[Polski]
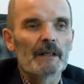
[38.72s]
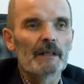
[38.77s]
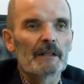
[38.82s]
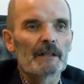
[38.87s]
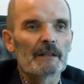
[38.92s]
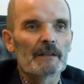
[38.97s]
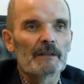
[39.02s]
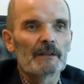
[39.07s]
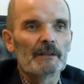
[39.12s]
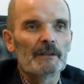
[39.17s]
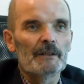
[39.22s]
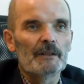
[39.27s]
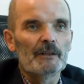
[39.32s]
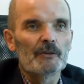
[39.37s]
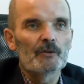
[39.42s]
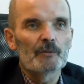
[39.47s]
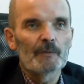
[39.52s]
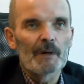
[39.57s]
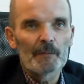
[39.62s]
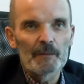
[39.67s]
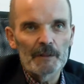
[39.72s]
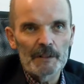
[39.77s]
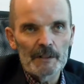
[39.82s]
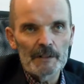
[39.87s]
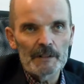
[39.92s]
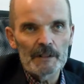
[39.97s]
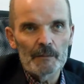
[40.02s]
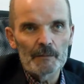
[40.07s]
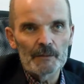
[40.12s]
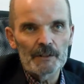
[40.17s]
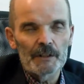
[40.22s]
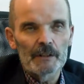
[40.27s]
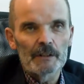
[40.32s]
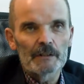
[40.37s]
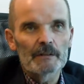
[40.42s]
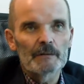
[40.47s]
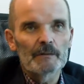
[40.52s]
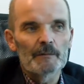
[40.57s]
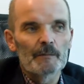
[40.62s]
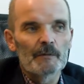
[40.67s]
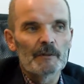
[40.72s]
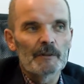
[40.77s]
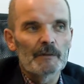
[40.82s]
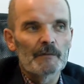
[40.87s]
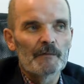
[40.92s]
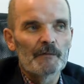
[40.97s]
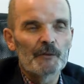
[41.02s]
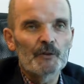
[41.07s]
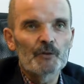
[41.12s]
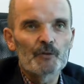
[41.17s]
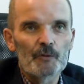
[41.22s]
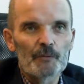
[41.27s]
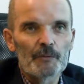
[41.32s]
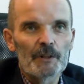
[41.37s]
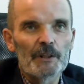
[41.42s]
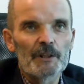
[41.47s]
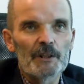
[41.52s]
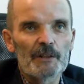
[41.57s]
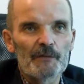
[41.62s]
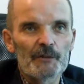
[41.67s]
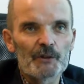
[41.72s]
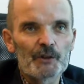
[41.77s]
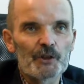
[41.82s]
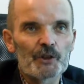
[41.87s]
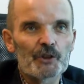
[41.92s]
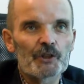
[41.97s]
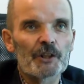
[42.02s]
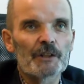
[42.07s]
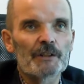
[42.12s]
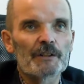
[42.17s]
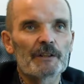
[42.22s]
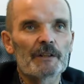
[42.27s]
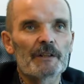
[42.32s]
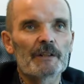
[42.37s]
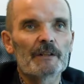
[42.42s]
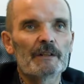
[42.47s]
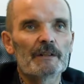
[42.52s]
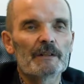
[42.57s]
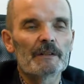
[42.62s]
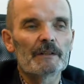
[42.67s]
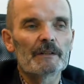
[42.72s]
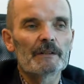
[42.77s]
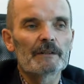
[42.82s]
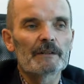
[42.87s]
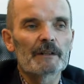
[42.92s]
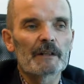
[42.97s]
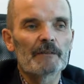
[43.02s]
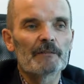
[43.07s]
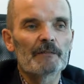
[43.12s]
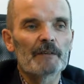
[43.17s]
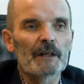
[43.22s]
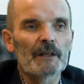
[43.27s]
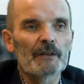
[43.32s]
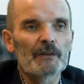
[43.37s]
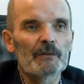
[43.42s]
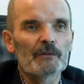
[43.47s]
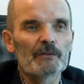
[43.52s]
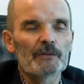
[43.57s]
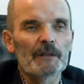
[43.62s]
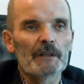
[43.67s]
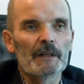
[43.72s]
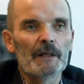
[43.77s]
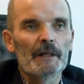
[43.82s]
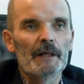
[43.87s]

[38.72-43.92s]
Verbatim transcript: E, I tu mamy ten sam cel. Wytłumienie, wyciszenie e, tramwajów,